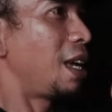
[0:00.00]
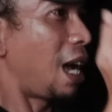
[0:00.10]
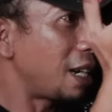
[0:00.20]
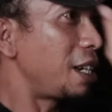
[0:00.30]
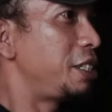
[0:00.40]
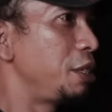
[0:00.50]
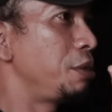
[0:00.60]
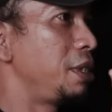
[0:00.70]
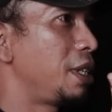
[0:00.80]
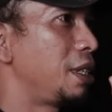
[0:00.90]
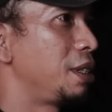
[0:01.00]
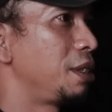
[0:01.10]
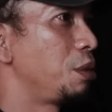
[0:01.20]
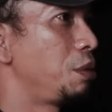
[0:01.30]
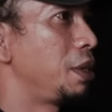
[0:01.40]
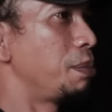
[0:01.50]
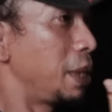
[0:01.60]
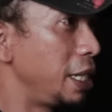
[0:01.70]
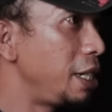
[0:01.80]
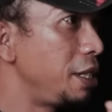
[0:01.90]
Ada di situ dia. Berdiri di situ.
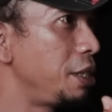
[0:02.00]
Berdiri di